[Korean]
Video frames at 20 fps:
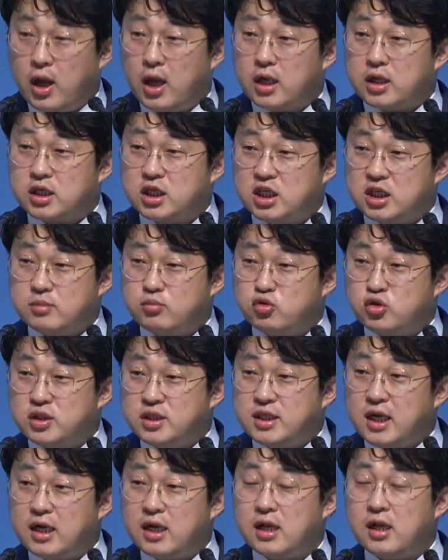그
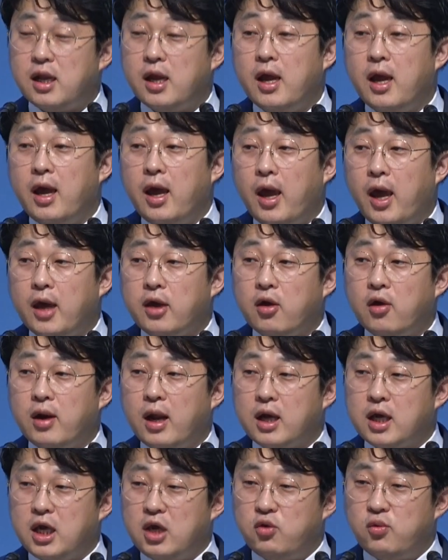문제를
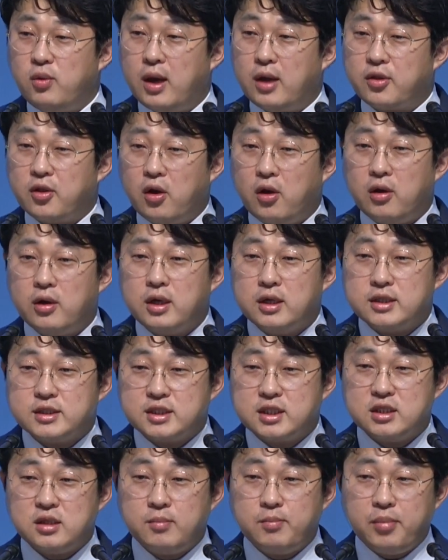해결하기 위해서
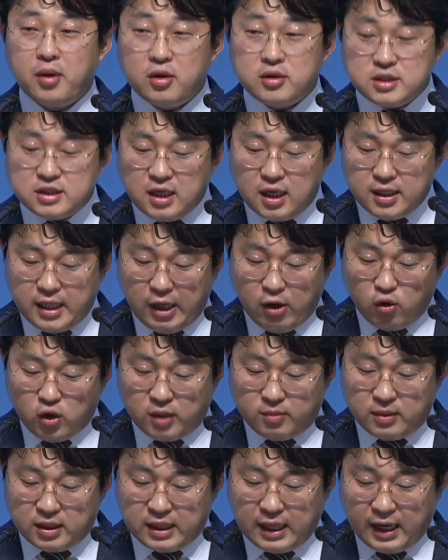쓴 편지의
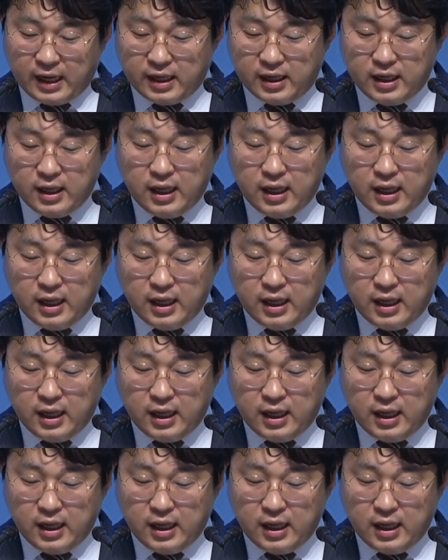내용입니다.